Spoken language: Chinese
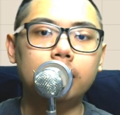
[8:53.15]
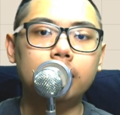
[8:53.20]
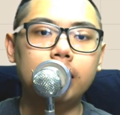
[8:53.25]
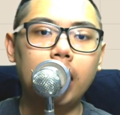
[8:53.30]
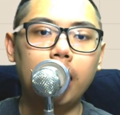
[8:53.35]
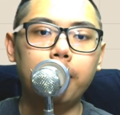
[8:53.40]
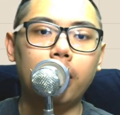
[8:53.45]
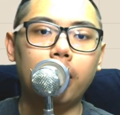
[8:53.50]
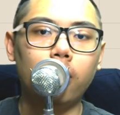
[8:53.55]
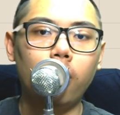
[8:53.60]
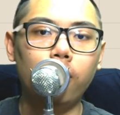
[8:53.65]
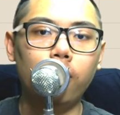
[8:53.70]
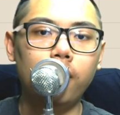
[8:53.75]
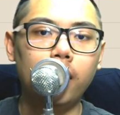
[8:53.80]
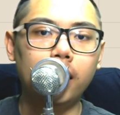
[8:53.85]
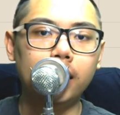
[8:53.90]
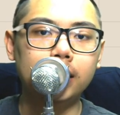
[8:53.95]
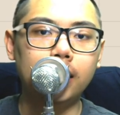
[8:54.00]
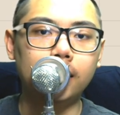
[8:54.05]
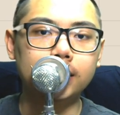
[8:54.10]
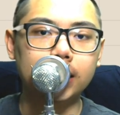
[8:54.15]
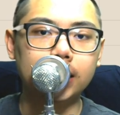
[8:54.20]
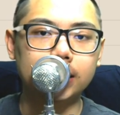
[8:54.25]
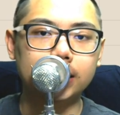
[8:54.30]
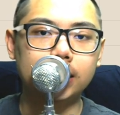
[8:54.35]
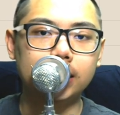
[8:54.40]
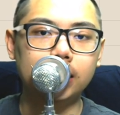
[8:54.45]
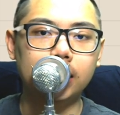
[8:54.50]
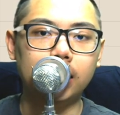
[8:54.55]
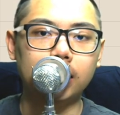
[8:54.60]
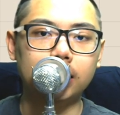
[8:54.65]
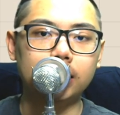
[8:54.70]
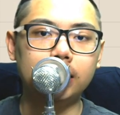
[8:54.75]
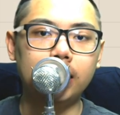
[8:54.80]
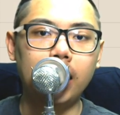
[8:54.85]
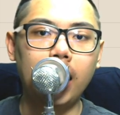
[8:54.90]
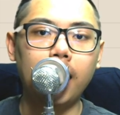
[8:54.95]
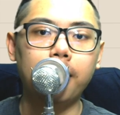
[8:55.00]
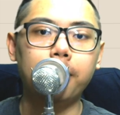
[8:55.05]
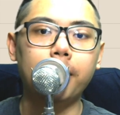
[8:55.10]
代表空方力道减轻了，
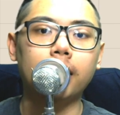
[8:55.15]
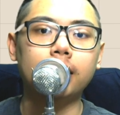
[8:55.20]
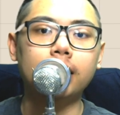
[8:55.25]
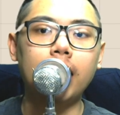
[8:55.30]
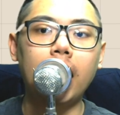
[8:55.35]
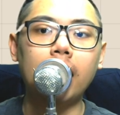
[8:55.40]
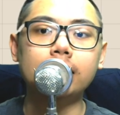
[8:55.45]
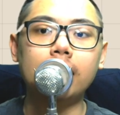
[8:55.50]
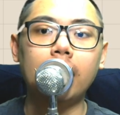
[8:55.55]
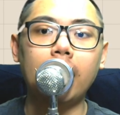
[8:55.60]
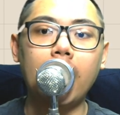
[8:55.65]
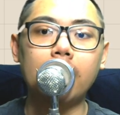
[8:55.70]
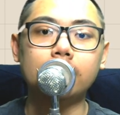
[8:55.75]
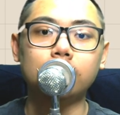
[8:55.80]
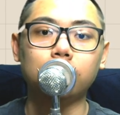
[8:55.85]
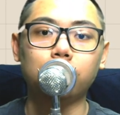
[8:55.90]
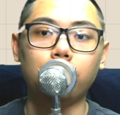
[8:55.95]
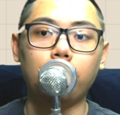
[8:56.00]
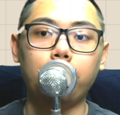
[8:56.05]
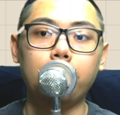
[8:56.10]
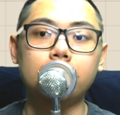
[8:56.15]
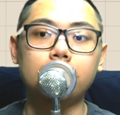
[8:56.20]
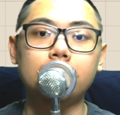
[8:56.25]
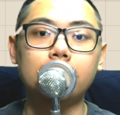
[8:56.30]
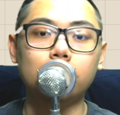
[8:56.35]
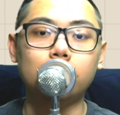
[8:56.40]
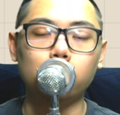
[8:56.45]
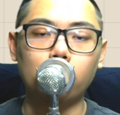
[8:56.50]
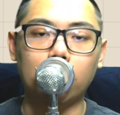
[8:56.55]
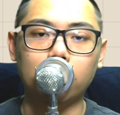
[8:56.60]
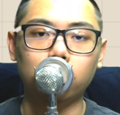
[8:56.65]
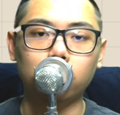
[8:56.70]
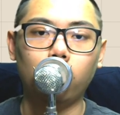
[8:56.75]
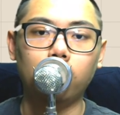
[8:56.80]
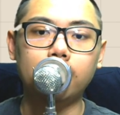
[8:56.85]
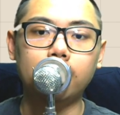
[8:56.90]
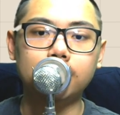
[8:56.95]
代表大家开始全面性的转多。